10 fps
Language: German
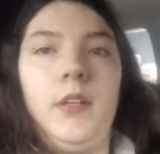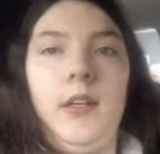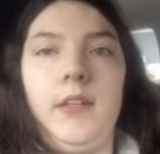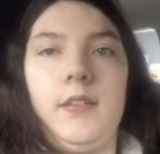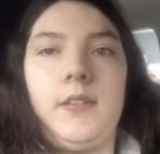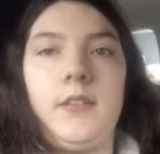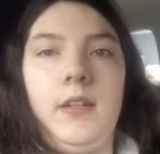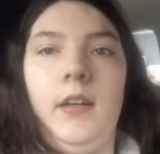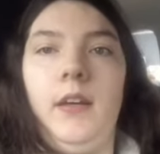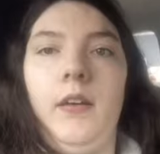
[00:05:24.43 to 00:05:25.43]
äh, dass
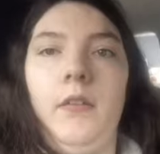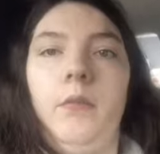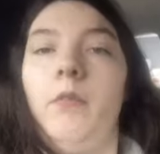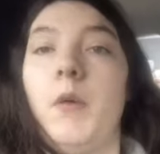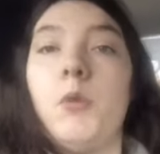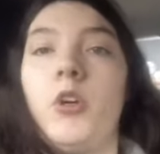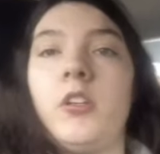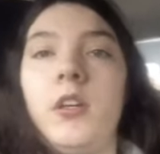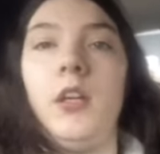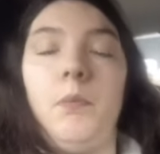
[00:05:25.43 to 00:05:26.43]
äh, wer
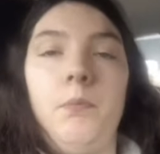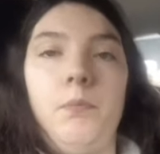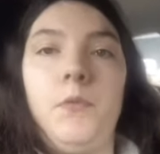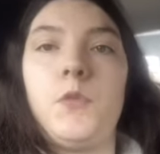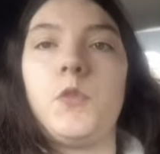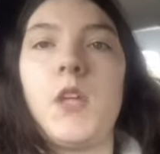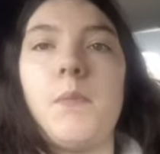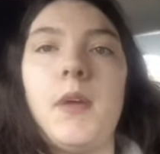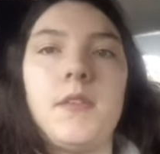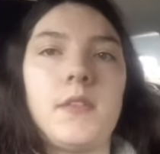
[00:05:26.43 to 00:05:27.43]
möchte eben
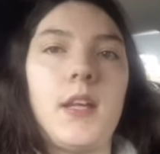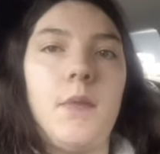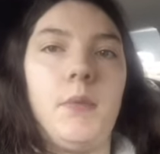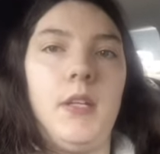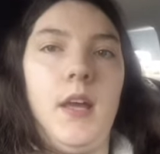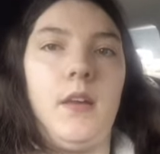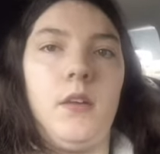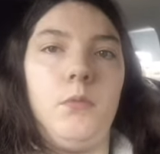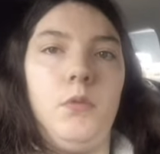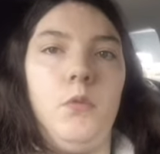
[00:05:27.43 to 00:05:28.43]
zusammen essen kann mit
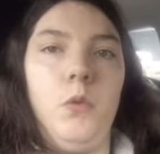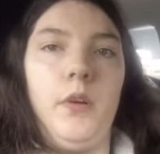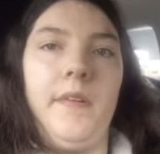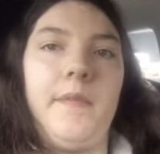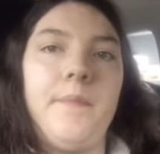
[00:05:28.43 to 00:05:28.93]
anderen Bewohnern.